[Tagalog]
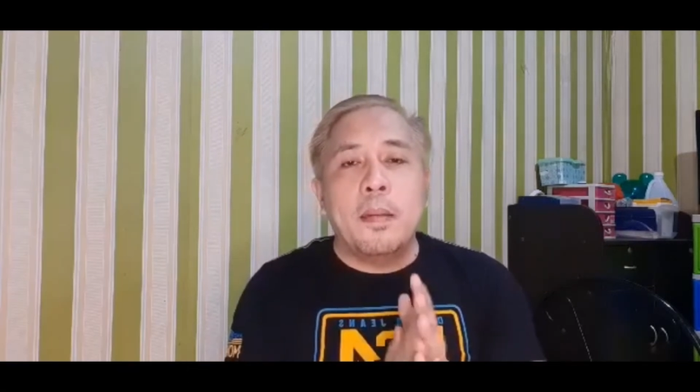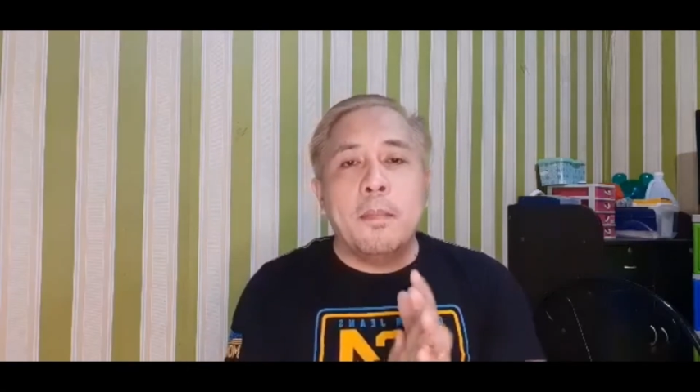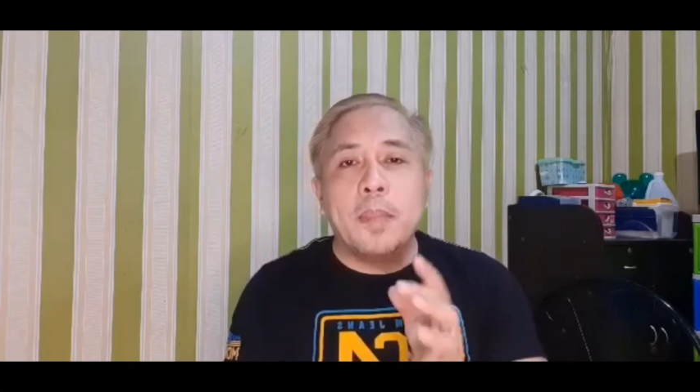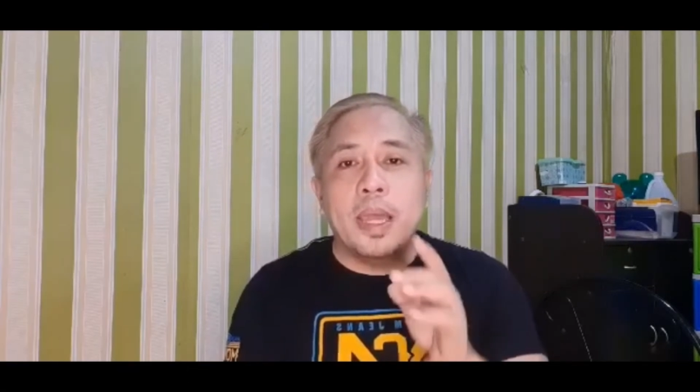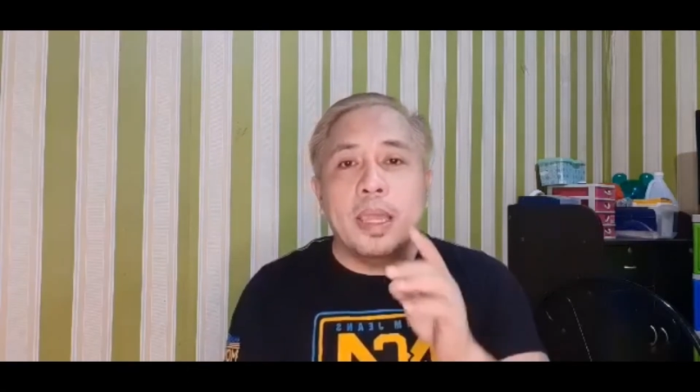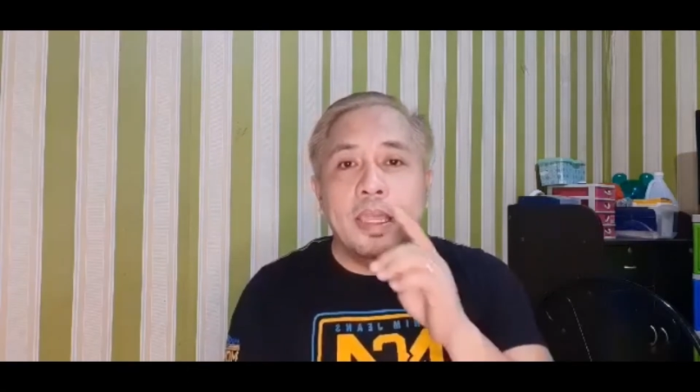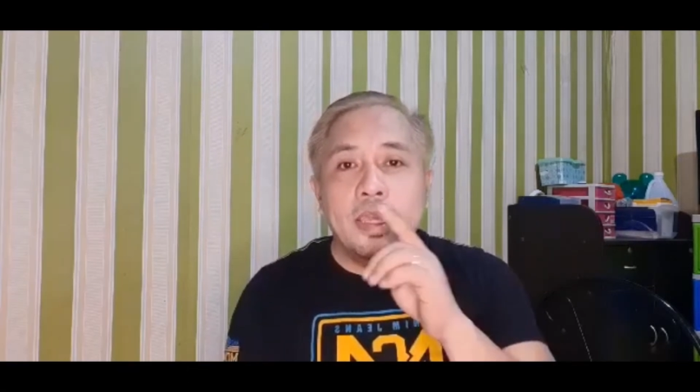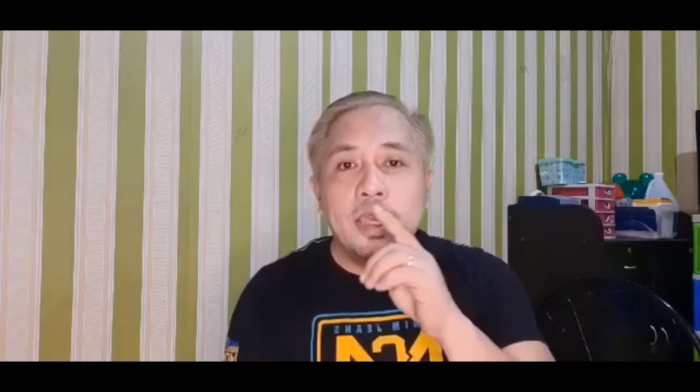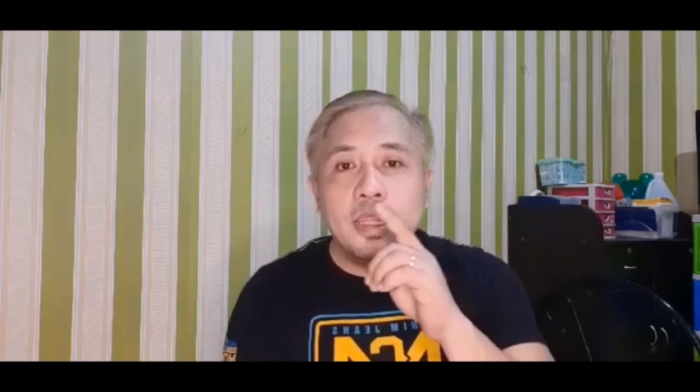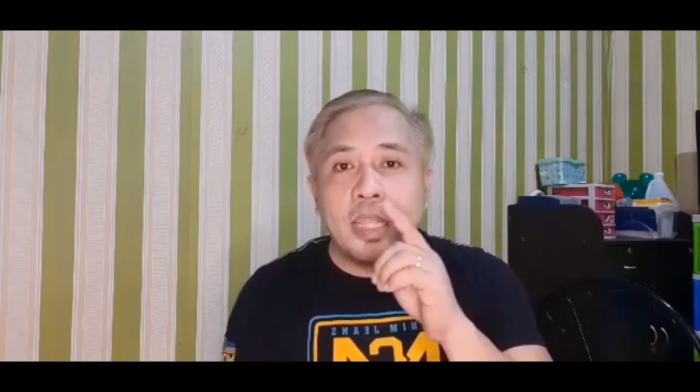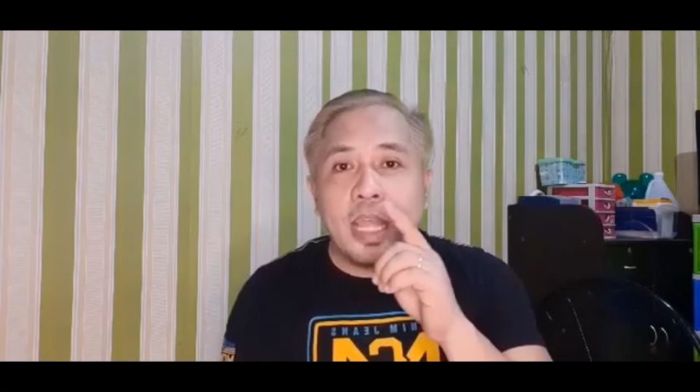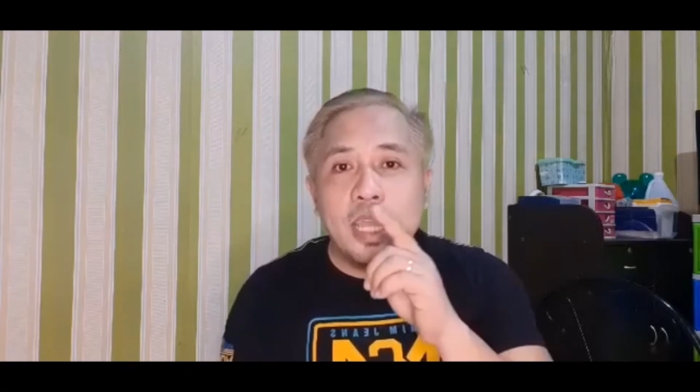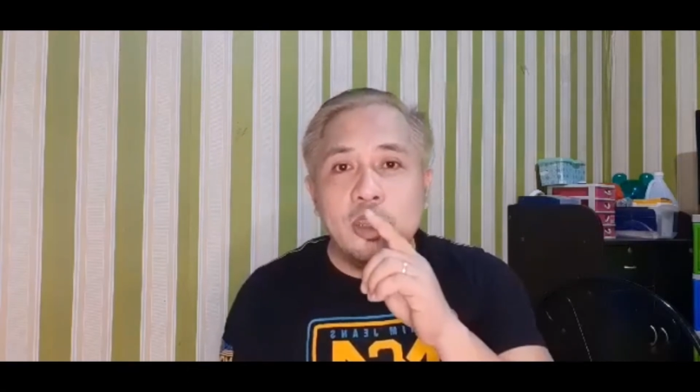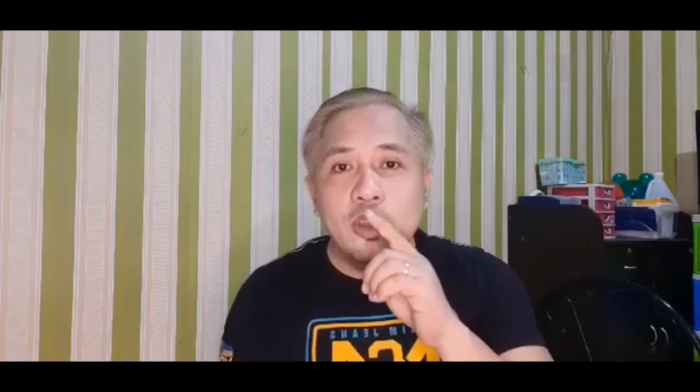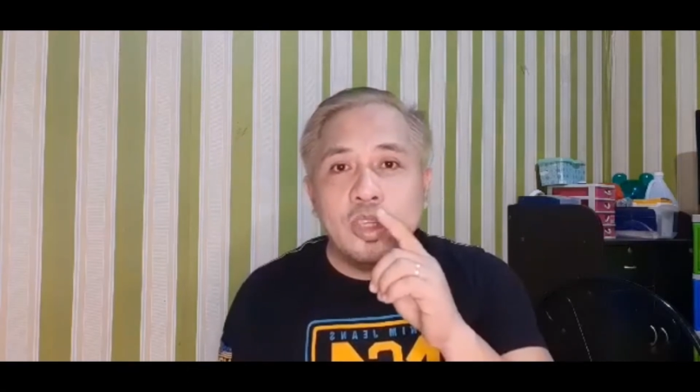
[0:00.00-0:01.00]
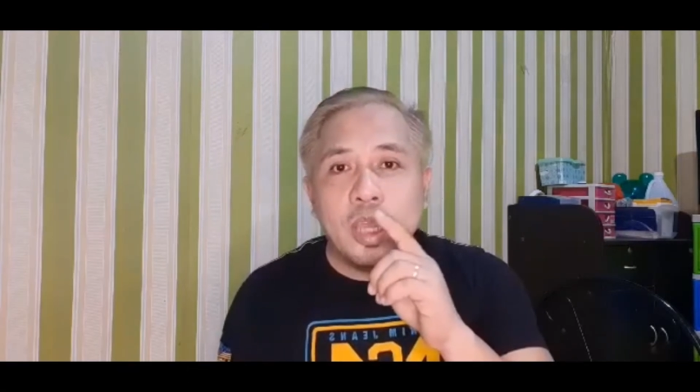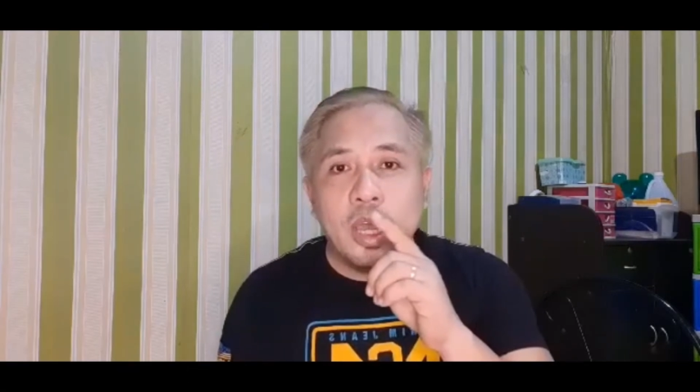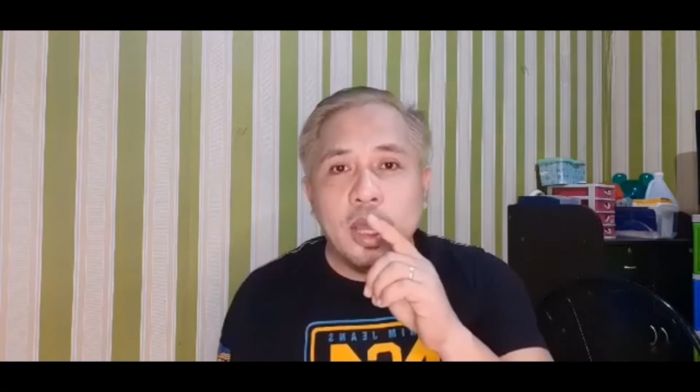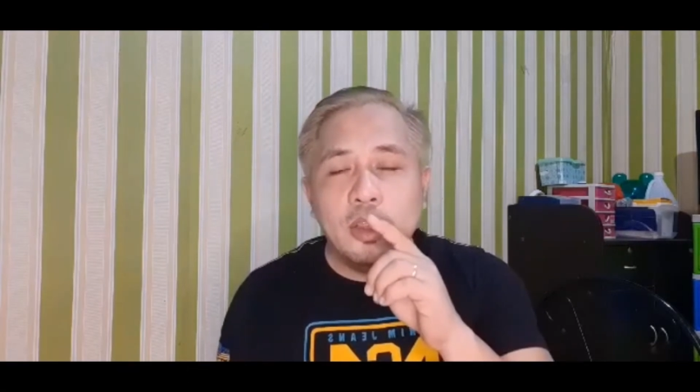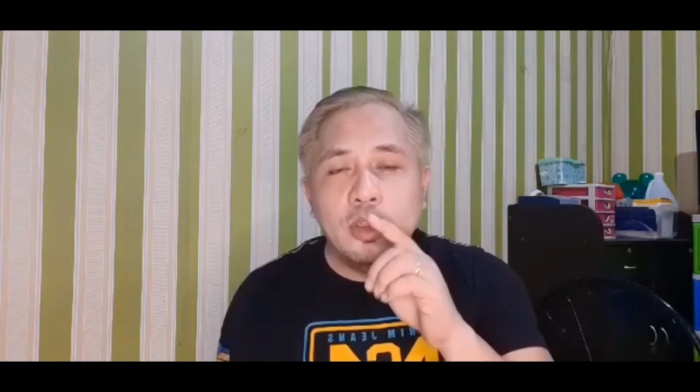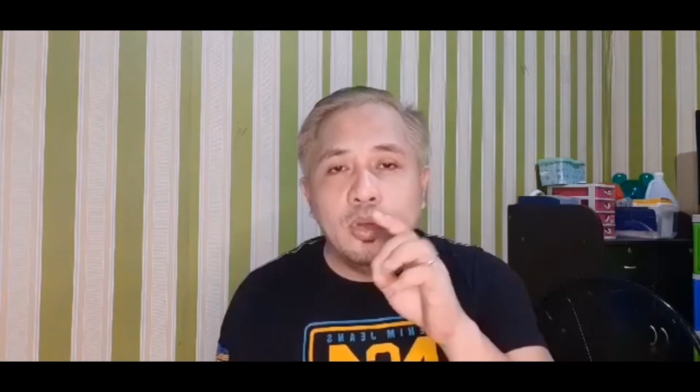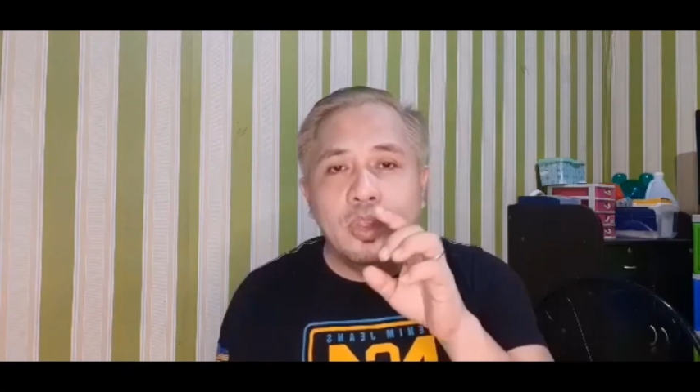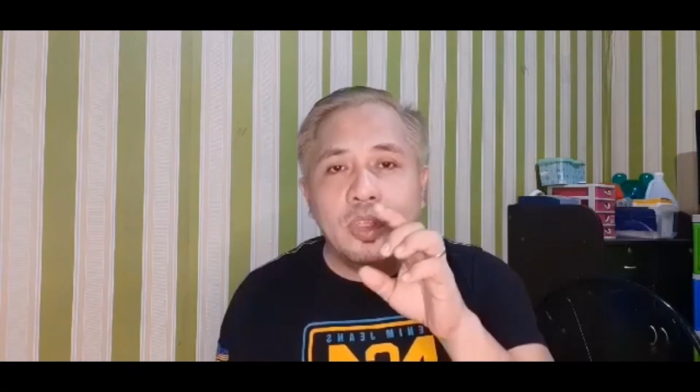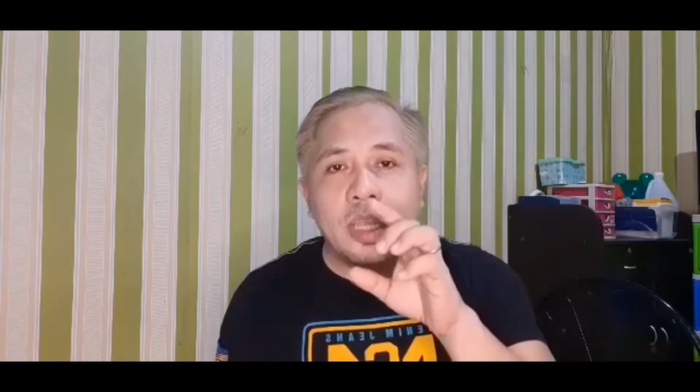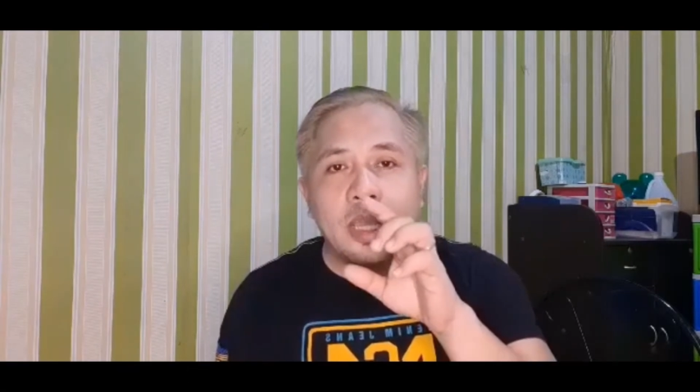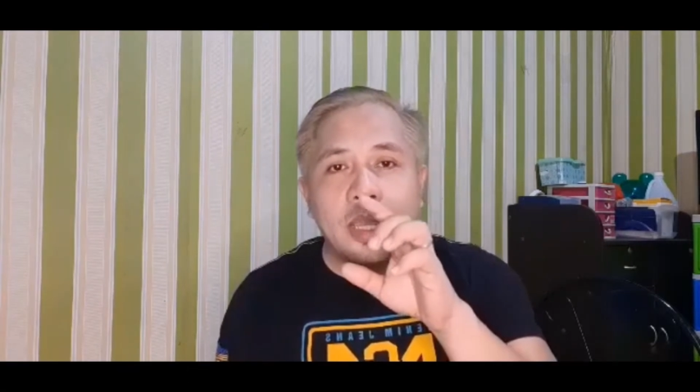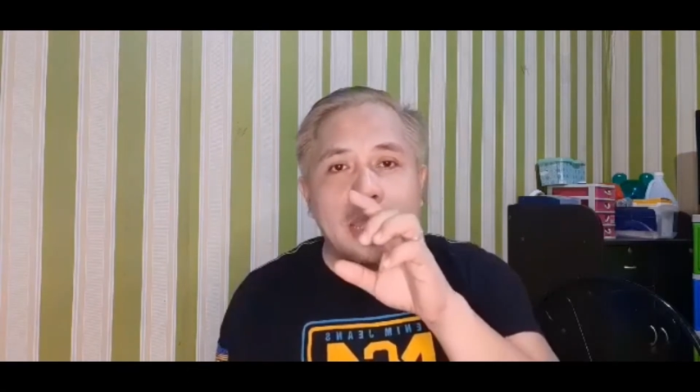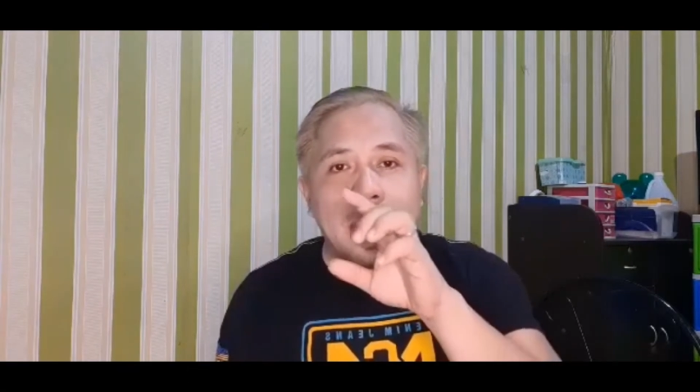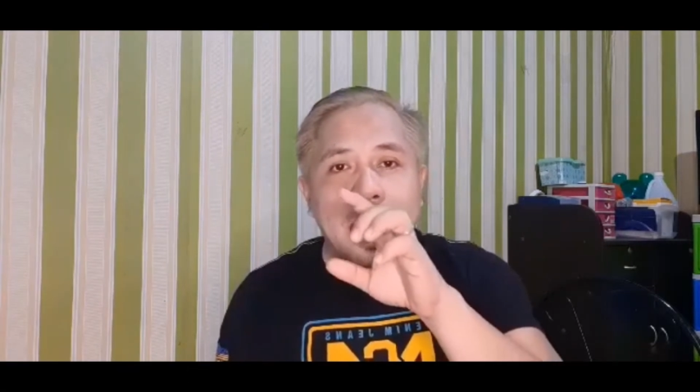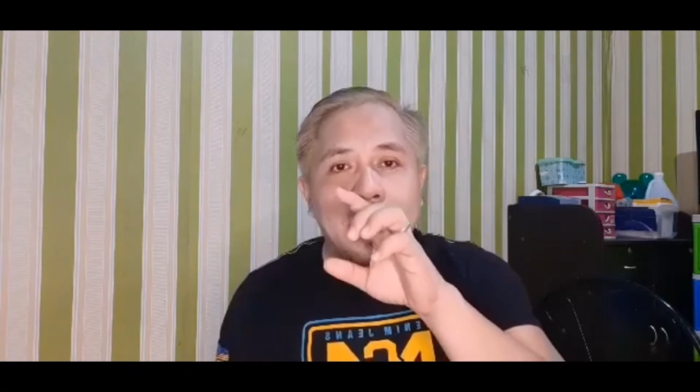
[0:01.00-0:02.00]
makikita nyo siya doon sa
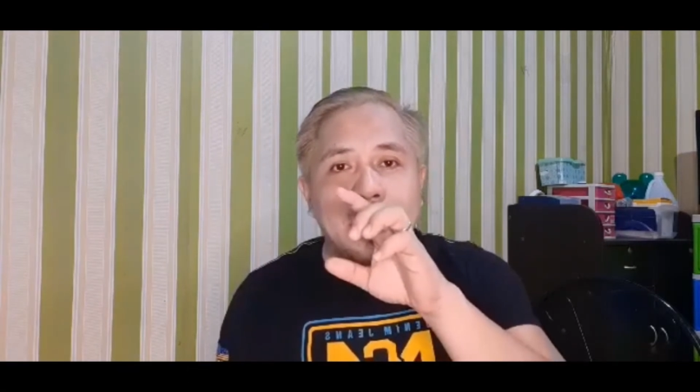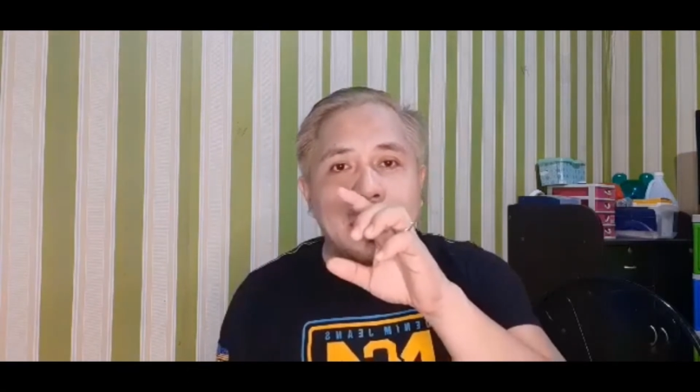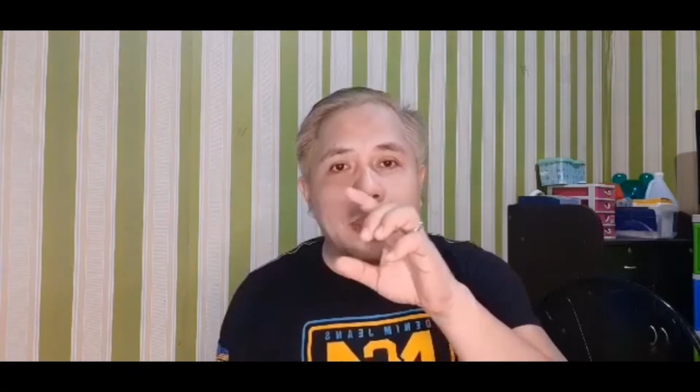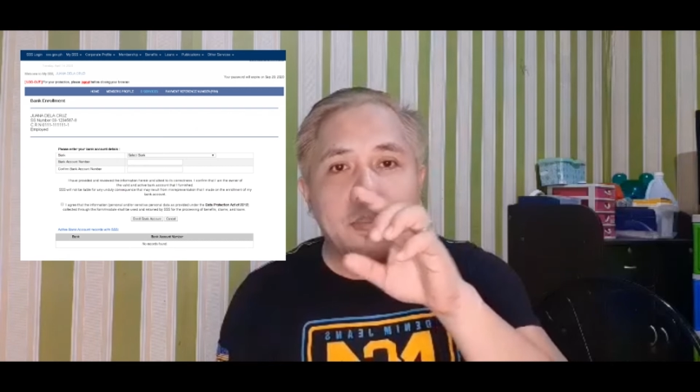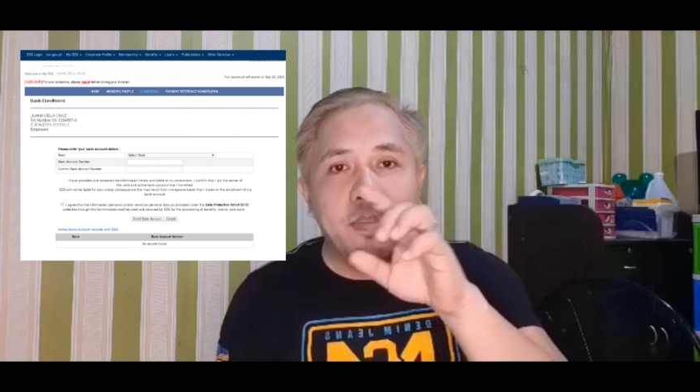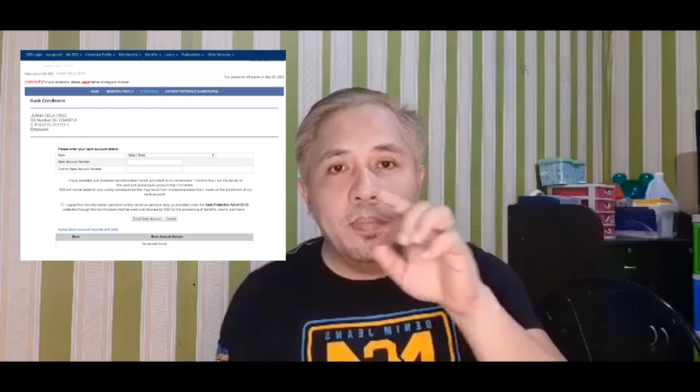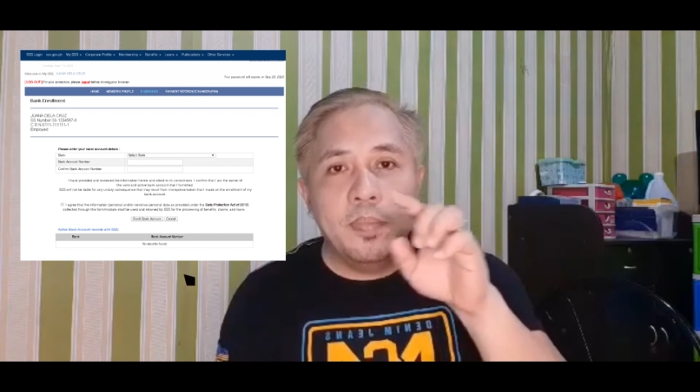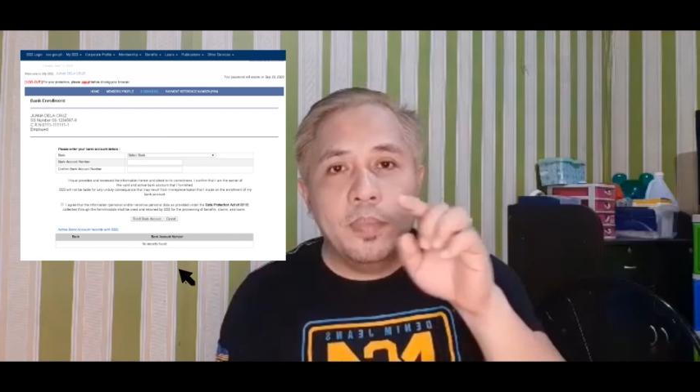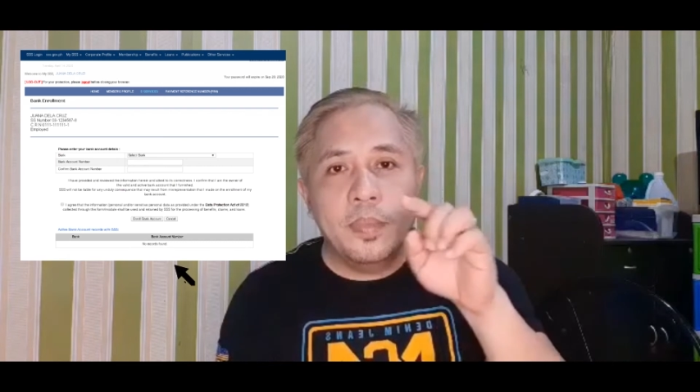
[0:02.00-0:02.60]
ilalim